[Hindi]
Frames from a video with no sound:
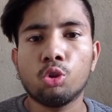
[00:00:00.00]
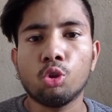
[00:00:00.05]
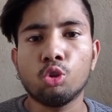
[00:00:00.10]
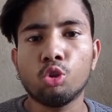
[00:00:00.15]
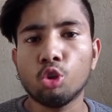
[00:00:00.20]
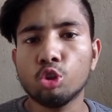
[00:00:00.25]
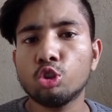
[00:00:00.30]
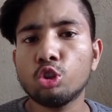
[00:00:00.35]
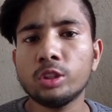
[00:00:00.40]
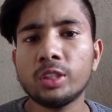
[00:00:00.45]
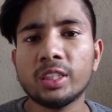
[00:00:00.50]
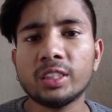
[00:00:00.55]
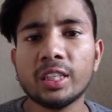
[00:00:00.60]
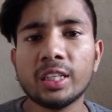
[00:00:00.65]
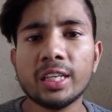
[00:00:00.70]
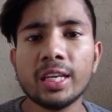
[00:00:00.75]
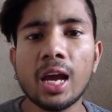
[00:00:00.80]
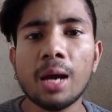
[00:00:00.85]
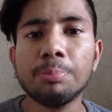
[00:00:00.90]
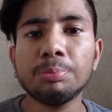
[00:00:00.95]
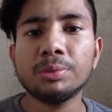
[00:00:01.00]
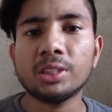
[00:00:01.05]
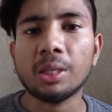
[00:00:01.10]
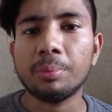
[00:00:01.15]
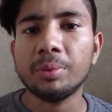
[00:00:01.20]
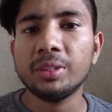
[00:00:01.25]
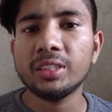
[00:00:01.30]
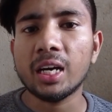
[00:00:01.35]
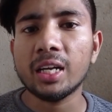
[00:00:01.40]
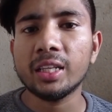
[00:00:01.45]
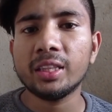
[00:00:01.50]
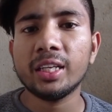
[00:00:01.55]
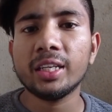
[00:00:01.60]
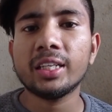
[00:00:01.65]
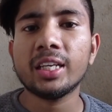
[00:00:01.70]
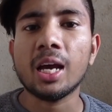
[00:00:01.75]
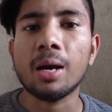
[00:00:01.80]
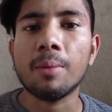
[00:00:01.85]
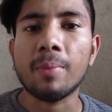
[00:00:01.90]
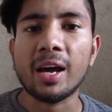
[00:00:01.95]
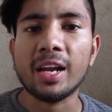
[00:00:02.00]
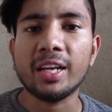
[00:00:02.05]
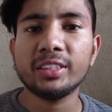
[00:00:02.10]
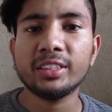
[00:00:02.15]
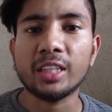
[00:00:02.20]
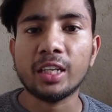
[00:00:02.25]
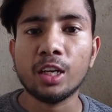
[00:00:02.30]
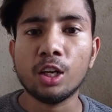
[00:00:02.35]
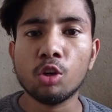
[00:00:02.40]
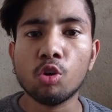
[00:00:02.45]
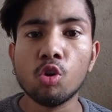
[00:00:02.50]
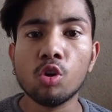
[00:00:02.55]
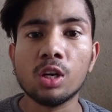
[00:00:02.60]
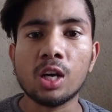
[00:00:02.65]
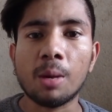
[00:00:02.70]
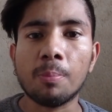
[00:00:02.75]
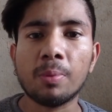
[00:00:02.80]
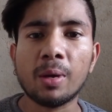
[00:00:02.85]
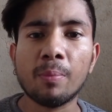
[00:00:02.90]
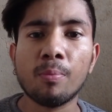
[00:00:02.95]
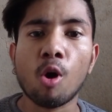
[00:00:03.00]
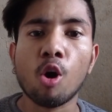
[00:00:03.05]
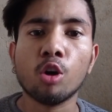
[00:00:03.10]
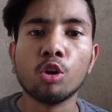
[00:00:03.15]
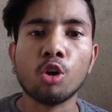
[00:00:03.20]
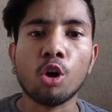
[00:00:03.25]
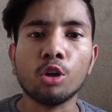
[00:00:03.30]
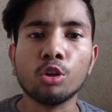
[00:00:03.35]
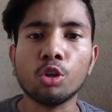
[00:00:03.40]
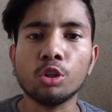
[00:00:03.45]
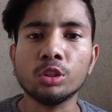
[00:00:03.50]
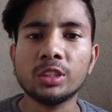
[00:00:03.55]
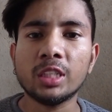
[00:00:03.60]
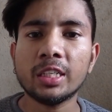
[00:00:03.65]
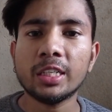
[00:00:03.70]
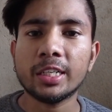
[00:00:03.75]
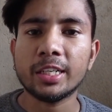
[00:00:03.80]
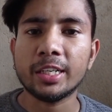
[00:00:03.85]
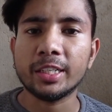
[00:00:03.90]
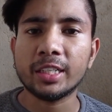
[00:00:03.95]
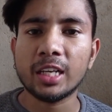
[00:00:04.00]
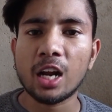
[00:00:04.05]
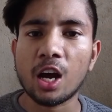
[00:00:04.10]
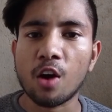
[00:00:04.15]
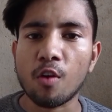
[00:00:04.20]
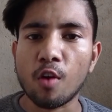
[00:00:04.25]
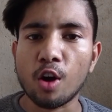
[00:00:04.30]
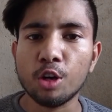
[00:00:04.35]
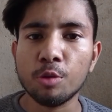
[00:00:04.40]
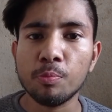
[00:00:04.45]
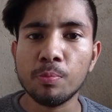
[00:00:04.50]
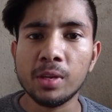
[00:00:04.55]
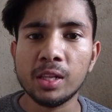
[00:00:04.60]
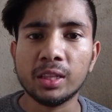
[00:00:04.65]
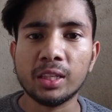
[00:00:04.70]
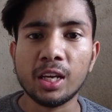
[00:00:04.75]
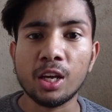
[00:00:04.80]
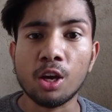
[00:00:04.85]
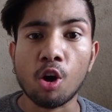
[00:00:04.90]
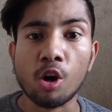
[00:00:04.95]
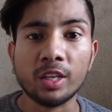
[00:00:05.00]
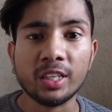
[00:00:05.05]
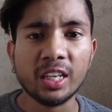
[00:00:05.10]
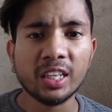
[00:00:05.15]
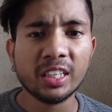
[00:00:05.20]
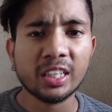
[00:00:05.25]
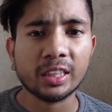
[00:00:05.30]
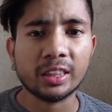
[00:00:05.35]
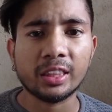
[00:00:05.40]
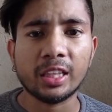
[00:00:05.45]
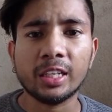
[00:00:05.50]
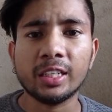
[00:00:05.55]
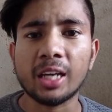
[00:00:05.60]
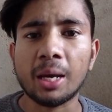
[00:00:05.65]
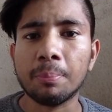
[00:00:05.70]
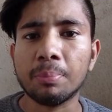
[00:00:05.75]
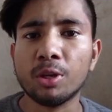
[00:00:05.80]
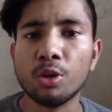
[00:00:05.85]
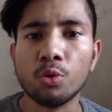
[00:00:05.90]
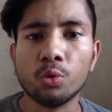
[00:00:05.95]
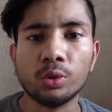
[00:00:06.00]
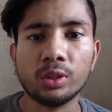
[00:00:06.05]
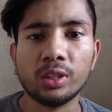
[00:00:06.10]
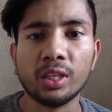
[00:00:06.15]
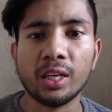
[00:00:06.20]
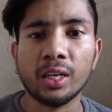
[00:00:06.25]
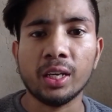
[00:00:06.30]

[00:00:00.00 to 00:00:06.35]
तो दोस्तों जैसा कि आप सभी जानते हैं कि हमारे चैनल को कब कब और कौन कौन से क्रिएटर अवार्ड मिलते हैं और ये कितने टाइप के होते